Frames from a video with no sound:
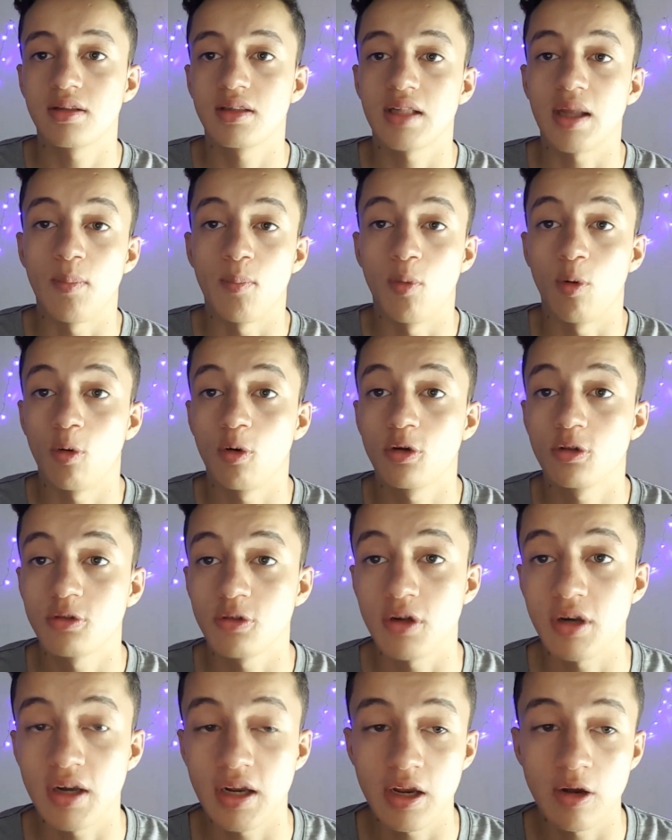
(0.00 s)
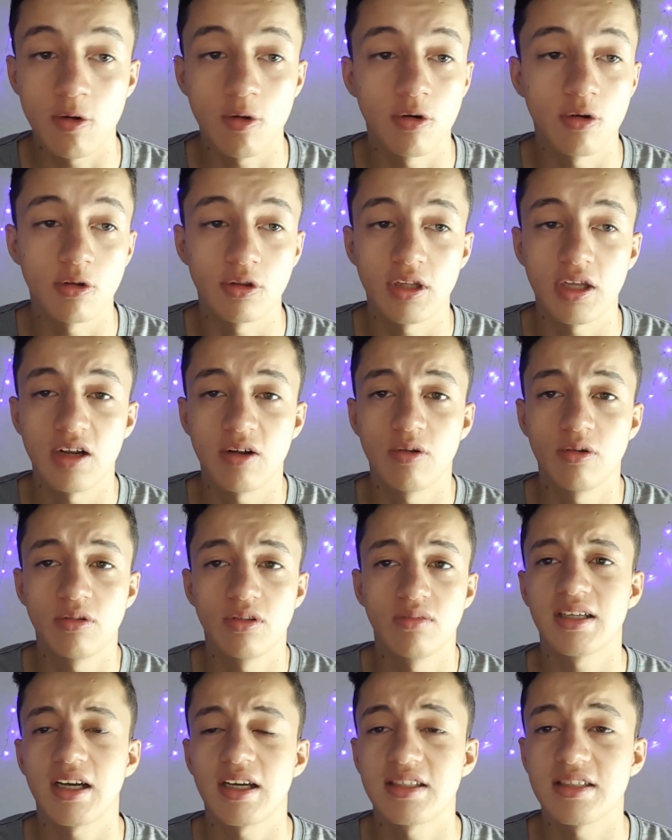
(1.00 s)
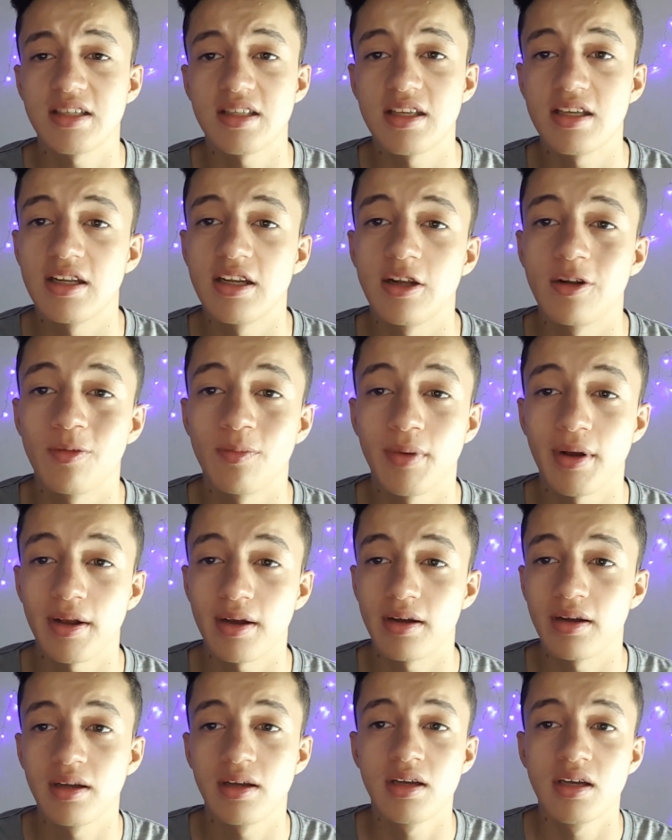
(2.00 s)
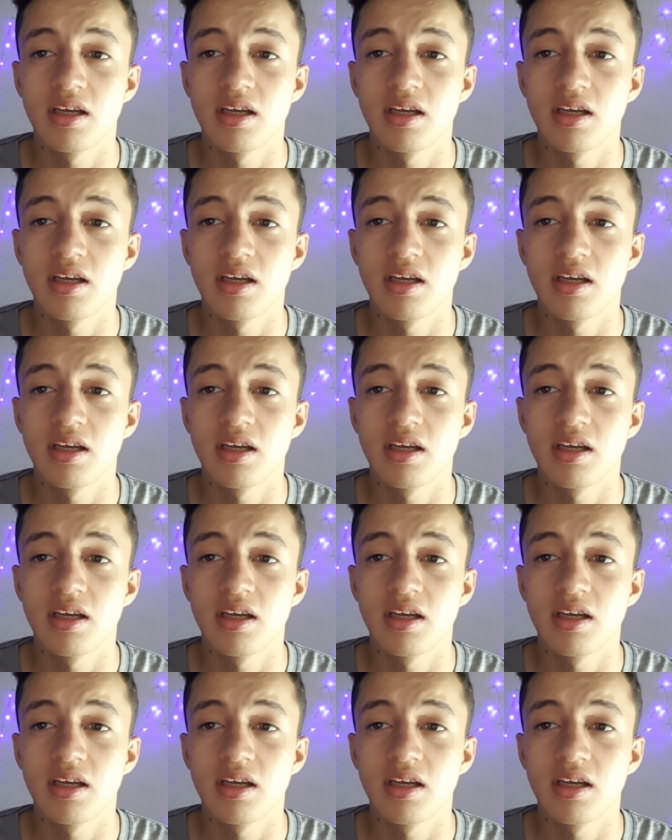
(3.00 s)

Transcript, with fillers: tampoco soy rico no tengo casi dinero para